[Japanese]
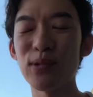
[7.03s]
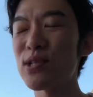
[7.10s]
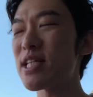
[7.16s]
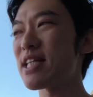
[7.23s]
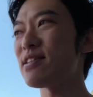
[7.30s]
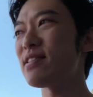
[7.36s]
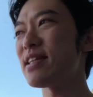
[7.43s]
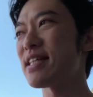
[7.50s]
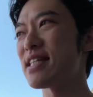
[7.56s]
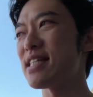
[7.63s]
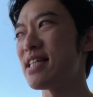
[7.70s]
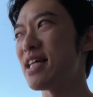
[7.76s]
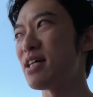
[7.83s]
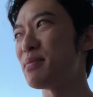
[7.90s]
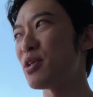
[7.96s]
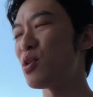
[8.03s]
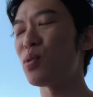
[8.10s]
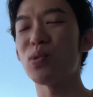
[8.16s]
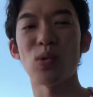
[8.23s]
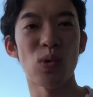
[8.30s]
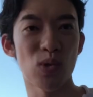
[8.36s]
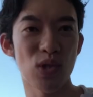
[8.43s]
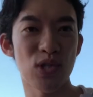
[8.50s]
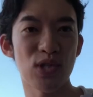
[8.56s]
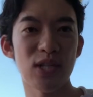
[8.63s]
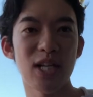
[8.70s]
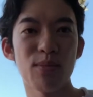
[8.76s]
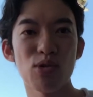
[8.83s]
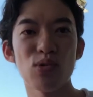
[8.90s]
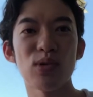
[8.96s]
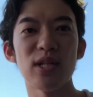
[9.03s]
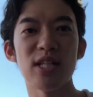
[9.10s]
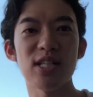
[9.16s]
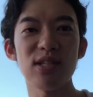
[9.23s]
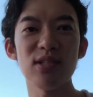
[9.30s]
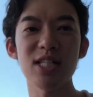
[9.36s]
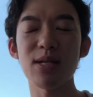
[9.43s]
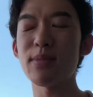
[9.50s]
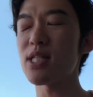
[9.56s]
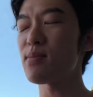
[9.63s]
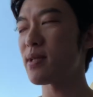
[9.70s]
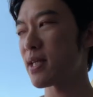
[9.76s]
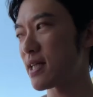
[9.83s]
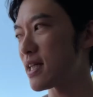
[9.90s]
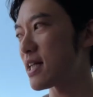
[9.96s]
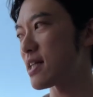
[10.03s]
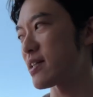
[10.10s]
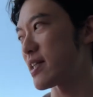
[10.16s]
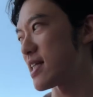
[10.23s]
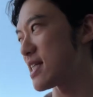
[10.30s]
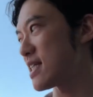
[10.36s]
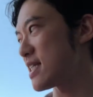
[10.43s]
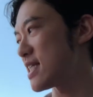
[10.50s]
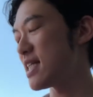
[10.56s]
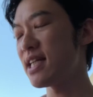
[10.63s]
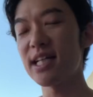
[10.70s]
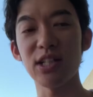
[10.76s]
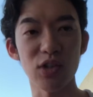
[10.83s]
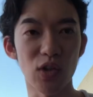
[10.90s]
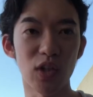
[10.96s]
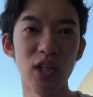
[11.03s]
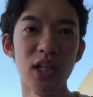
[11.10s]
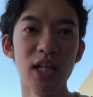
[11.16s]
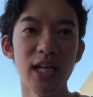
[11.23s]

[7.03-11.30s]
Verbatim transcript: このチャンネルではですね、今日放送する内容もそうなんですけど、様々な科学やですね、心理学の、